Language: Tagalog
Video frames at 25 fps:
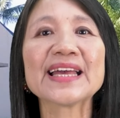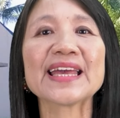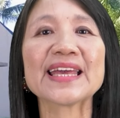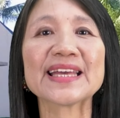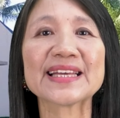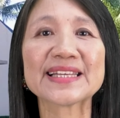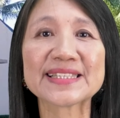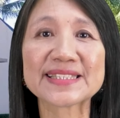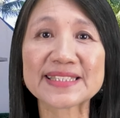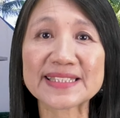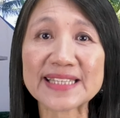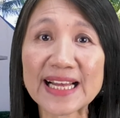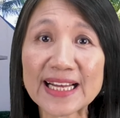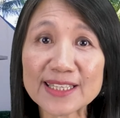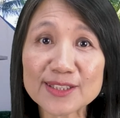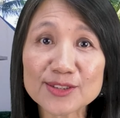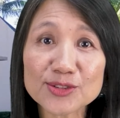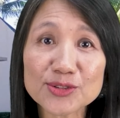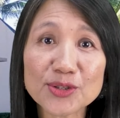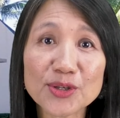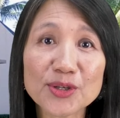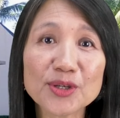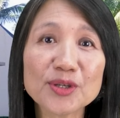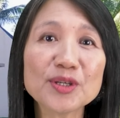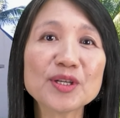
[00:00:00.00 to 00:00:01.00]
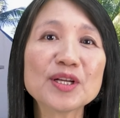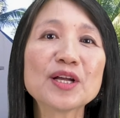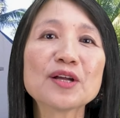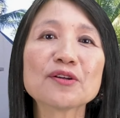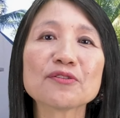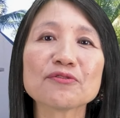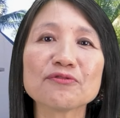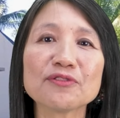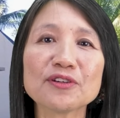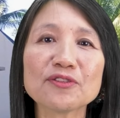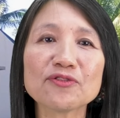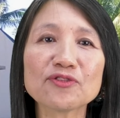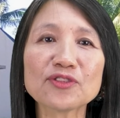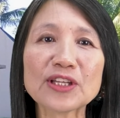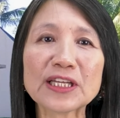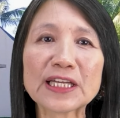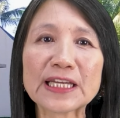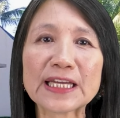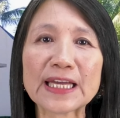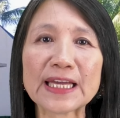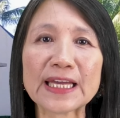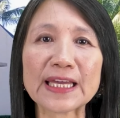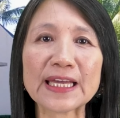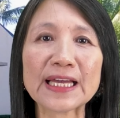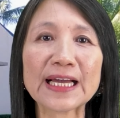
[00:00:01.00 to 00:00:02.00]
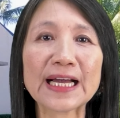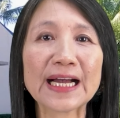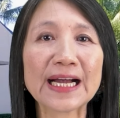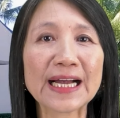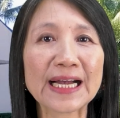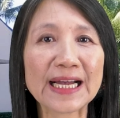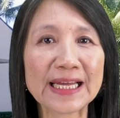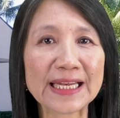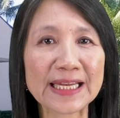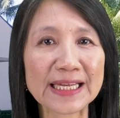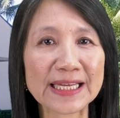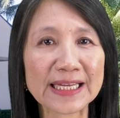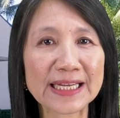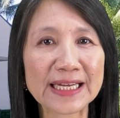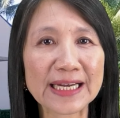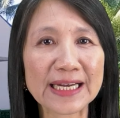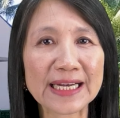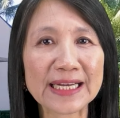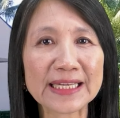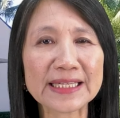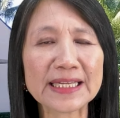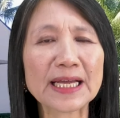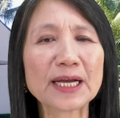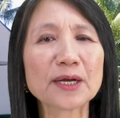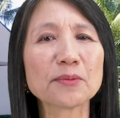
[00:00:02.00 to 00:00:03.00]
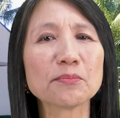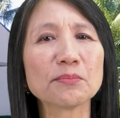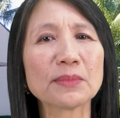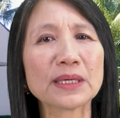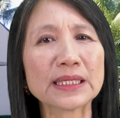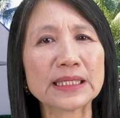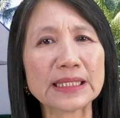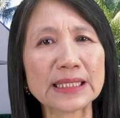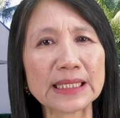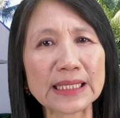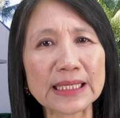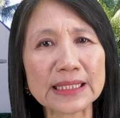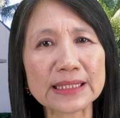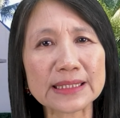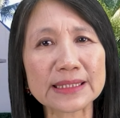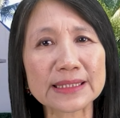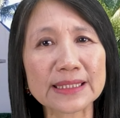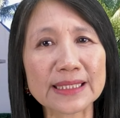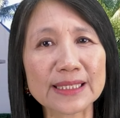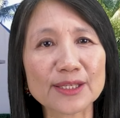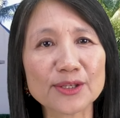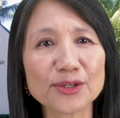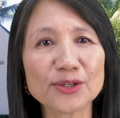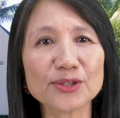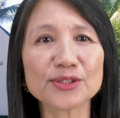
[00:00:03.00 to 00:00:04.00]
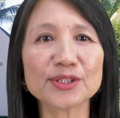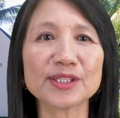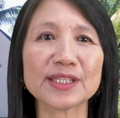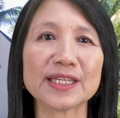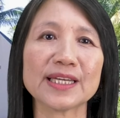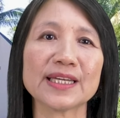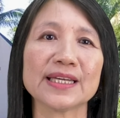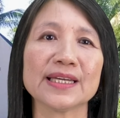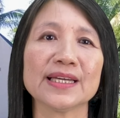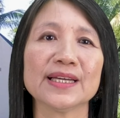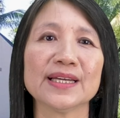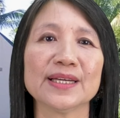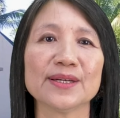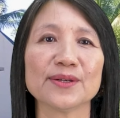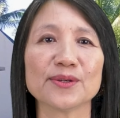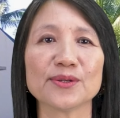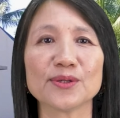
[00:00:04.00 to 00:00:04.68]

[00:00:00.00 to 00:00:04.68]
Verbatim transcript: eksaktong 50K ang halaga ng maliit na lote